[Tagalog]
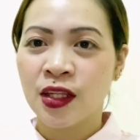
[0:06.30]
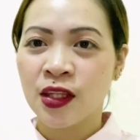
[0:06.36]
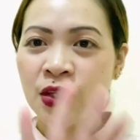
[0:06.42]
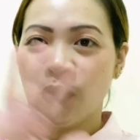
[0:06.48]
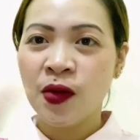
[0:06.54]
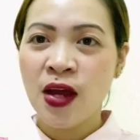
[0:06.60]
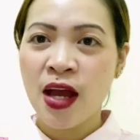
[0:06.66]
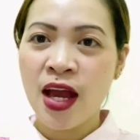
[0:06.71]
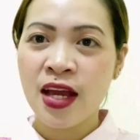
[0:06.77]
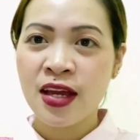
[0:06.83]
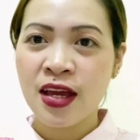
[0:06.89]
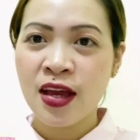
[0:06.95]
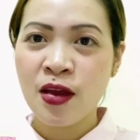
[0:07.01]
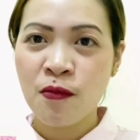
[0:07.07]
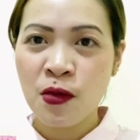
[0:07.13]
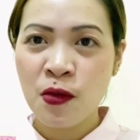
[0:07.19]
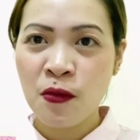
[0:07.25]
So, hi
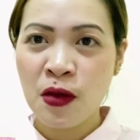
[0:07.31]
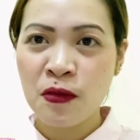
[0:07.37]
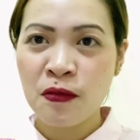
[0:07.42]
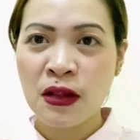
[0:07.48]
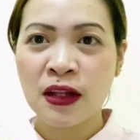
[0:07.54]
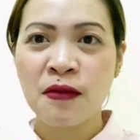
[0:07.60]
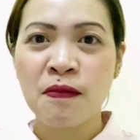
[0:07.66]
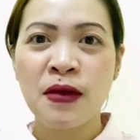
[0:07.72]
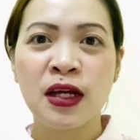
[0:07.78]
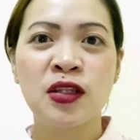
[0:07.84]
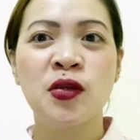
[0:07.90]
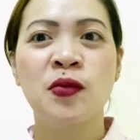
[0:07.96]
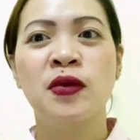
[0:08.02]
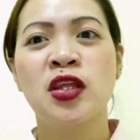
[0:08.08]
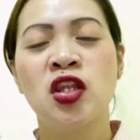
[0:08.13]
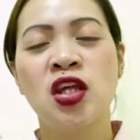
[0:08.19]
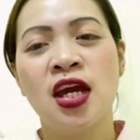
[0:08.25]
everyone! Welcome back to
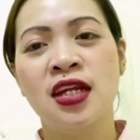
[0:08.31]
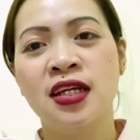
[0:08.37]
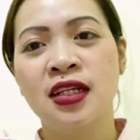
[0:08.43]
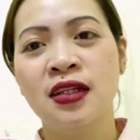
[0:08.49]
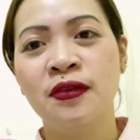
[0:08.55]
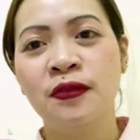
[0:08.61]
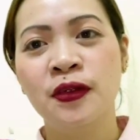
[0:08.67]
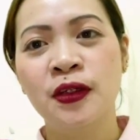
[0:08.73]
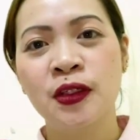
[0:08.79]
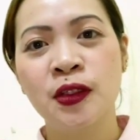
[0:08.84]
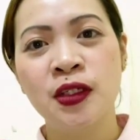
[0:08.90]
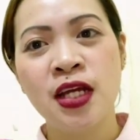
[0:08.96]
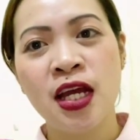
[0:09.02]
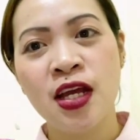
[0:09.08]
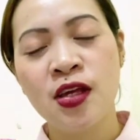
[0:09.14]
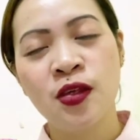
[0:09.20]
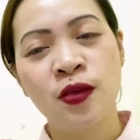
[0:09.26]
my channel for
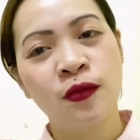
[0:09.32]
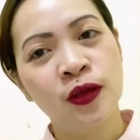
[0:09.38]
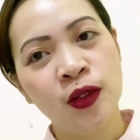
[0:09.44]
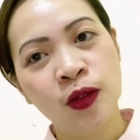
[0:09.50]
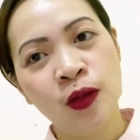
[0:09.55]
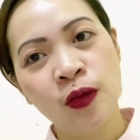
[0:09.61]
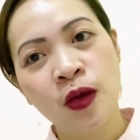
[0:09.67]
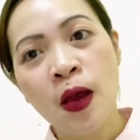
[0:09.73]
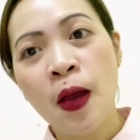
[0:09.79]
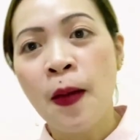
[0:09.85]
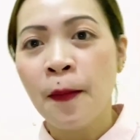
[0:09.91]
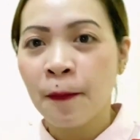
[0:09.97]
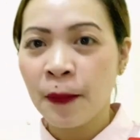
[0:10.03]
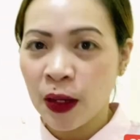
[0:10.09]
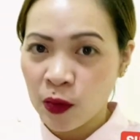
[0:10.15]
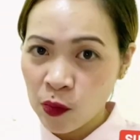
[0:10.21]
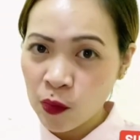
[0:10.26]
today's video.
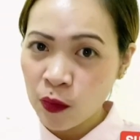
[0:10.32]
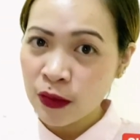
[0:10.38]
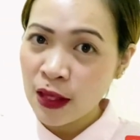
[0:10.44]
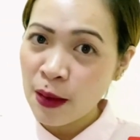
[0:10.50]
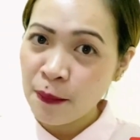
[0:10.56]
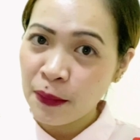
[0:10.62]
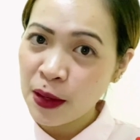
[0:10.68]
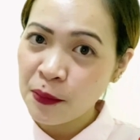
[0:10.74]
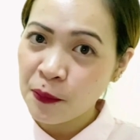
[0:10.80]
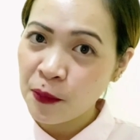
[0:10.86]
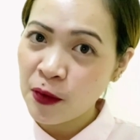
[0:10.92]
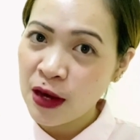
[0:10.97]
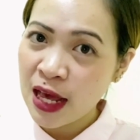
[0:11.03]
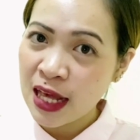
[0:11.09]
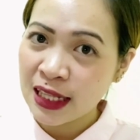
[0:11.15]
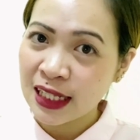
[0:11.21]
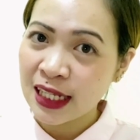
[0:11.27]
Pag-uusapan po
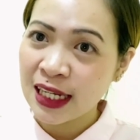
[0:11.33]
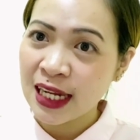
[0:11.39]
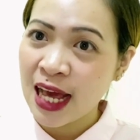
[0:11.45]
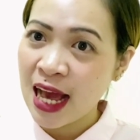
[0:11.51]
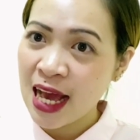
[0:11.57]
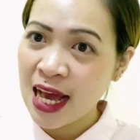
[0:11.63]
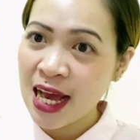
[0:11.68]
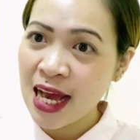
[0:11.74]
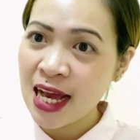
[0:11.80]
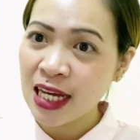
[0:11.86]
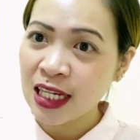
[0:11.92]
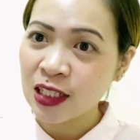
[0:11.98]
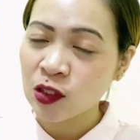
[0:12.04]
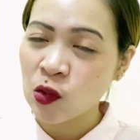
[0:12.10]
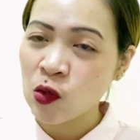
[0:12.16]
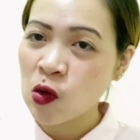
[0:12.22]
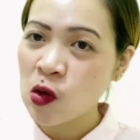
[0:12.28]
natin
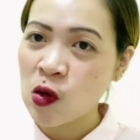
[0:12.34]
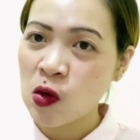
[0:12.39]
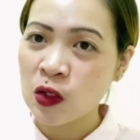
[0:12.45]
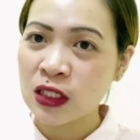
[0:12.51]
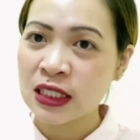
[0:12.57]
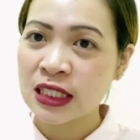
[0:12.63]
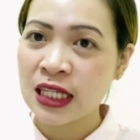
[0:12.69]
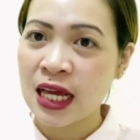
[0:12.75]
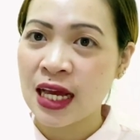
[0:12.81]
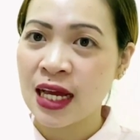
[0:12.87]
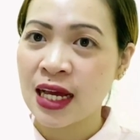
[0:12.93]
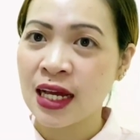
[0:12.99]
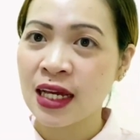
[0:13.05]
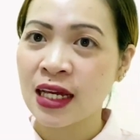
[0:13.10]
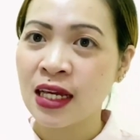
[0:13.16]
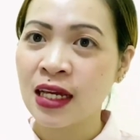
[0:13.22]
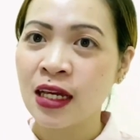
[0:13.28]
ang tungkol sa
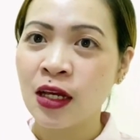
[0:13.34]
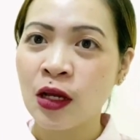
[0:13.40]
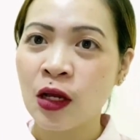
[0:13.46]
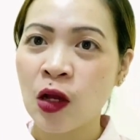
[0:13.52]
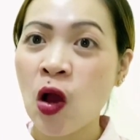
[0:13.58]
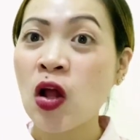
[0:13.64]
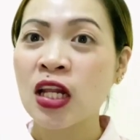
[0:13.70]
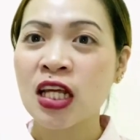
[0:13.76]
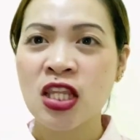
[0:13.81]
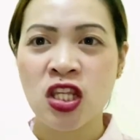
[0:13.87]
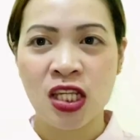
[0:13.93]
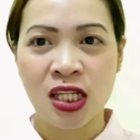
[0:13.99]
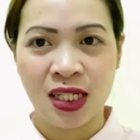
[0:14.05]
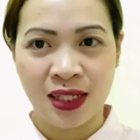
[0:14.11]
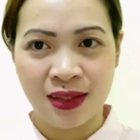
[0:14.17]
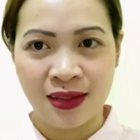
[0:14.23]
collagen.